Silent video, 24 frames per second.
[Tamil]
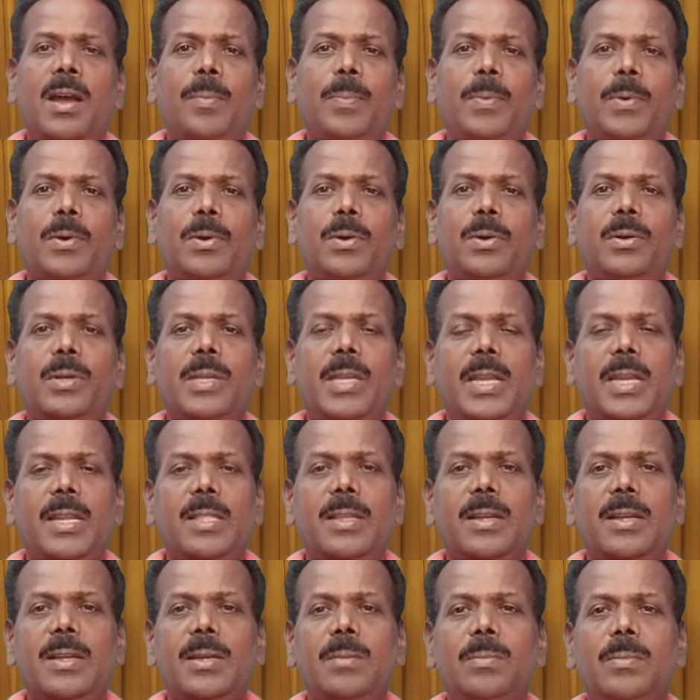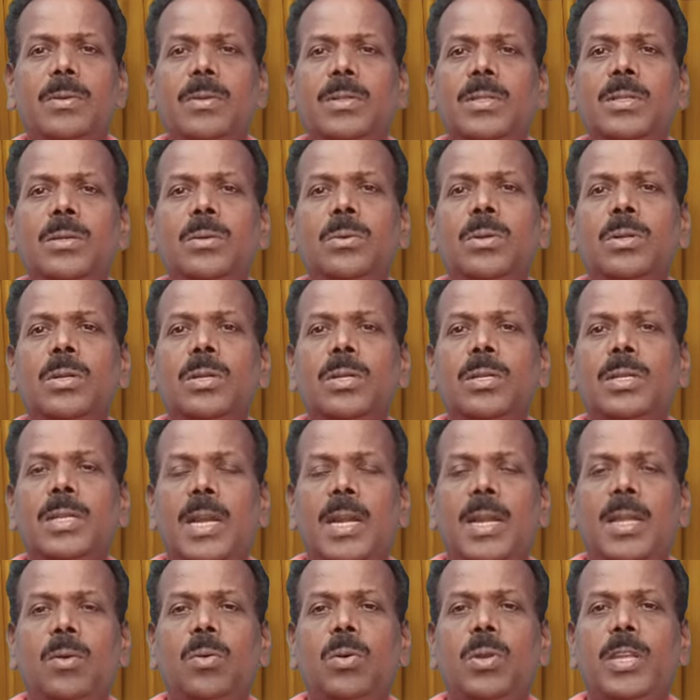அப்போது என்ன தான் நம்ம வந்து ஒரு
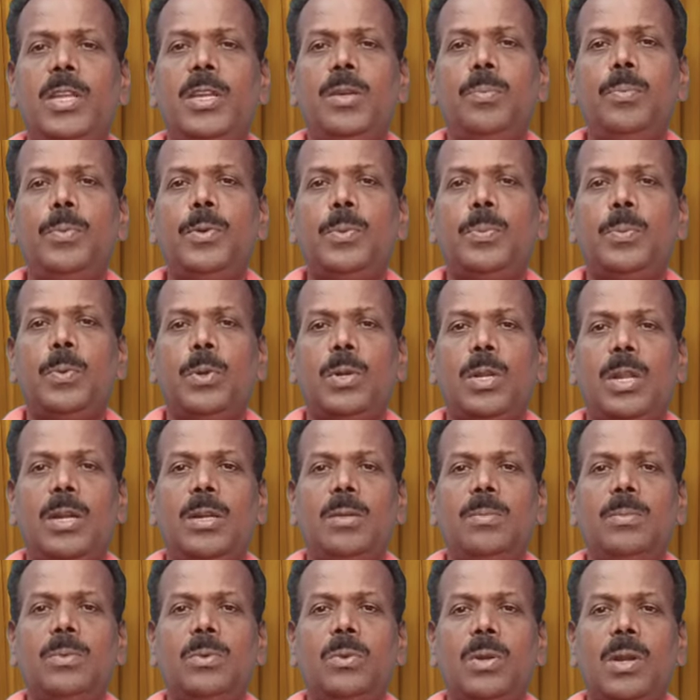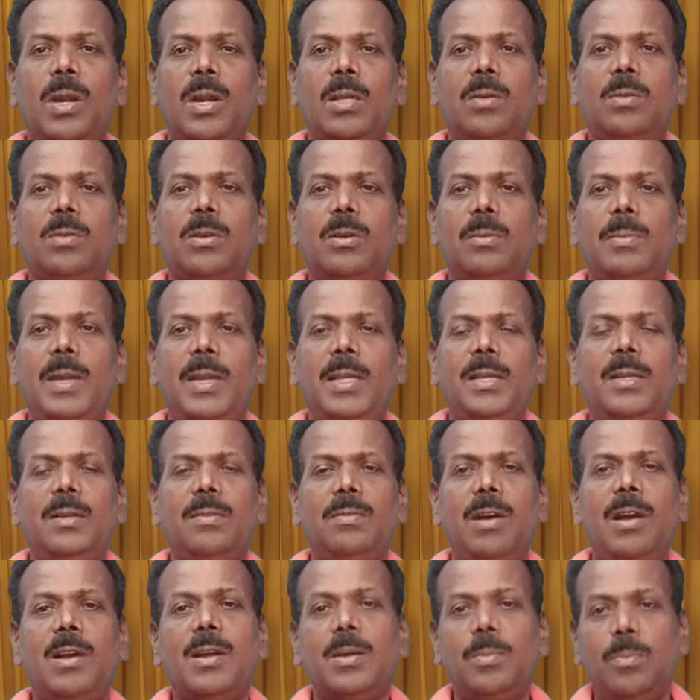நல்ல ஒரு இன்புட் போட்டாலும் ஒரு அளவுக்கு மேலே
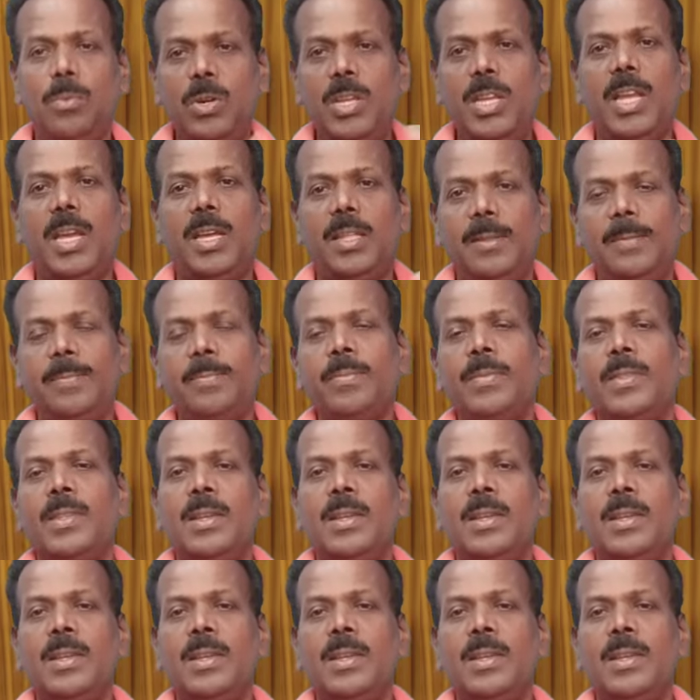வாங்க முடியாது